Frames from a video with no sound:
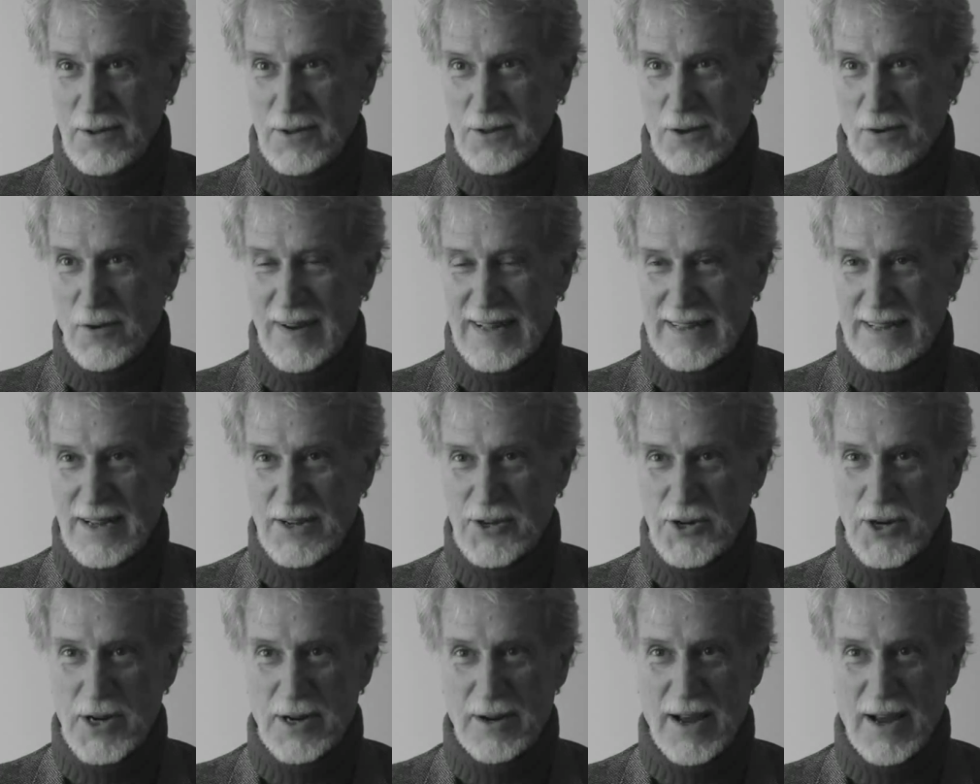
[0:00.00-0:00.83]

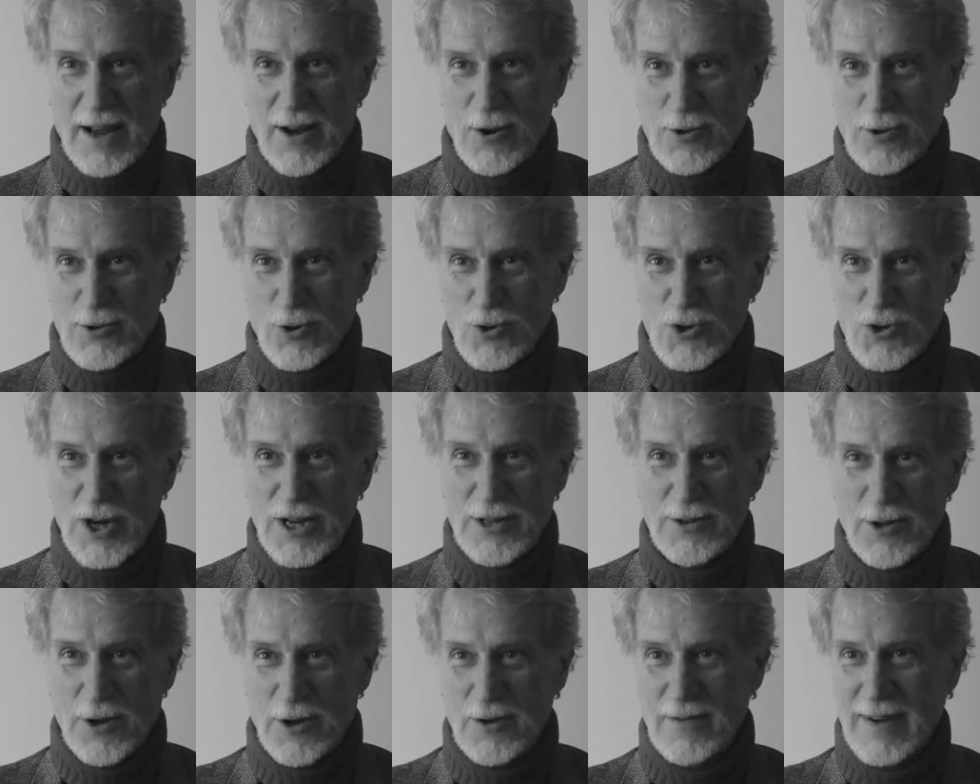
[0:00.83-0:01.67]
95,
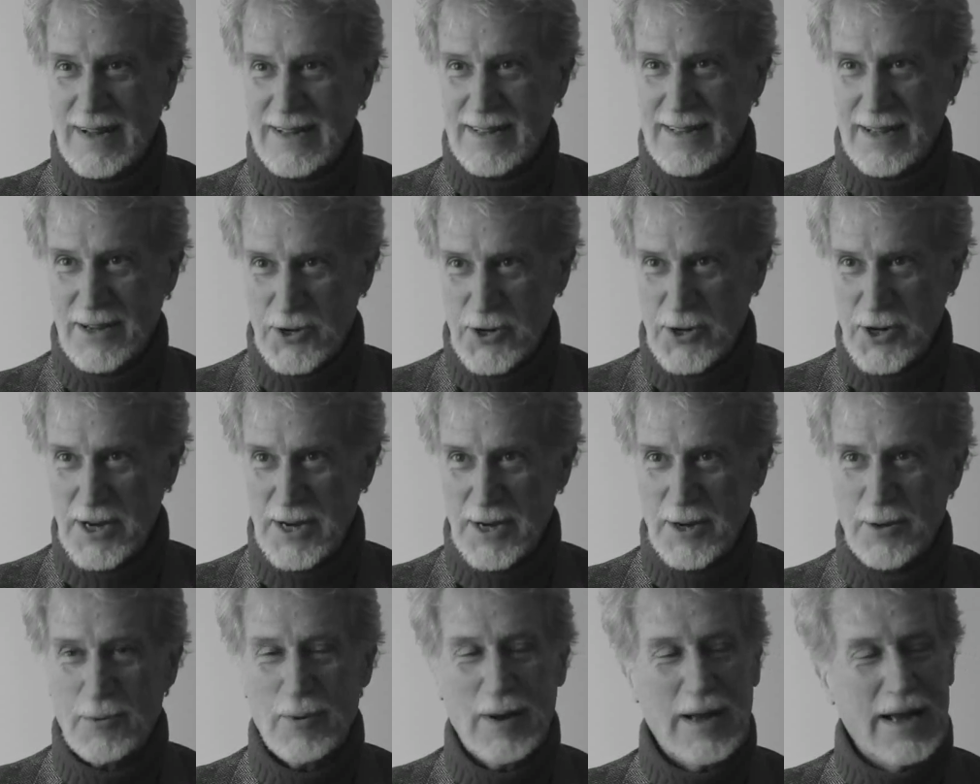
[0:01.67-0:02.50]

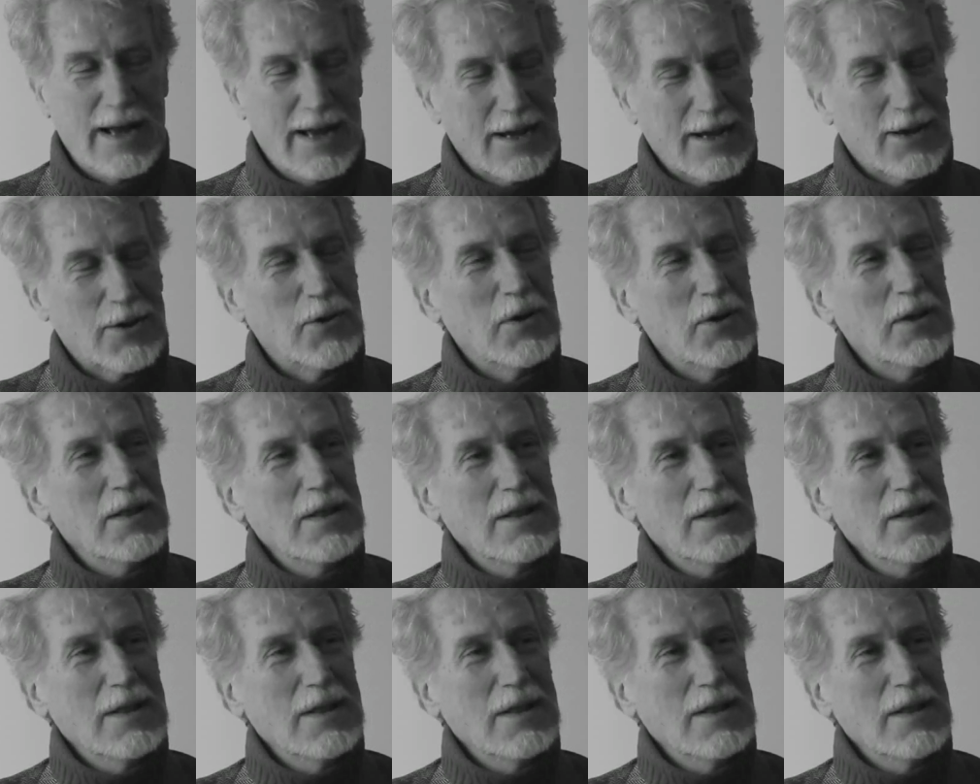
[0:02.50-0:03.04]
895, ecco.